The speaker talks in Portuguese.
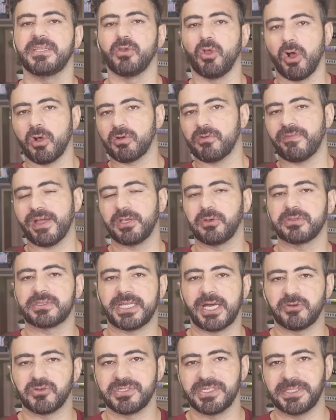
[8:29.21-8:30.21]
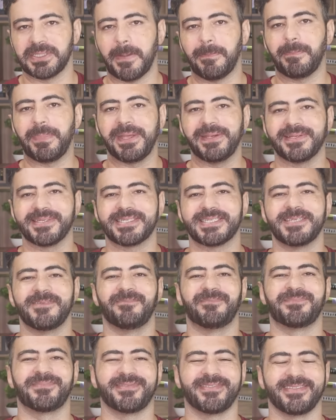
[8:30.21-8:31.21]
E logo vai lutar usando
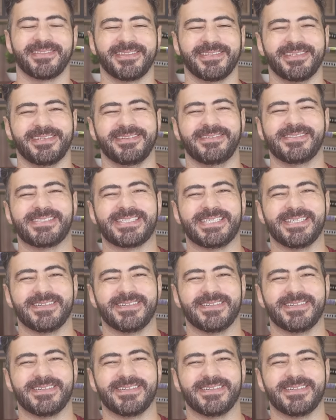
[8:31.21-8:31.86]
apenas oh!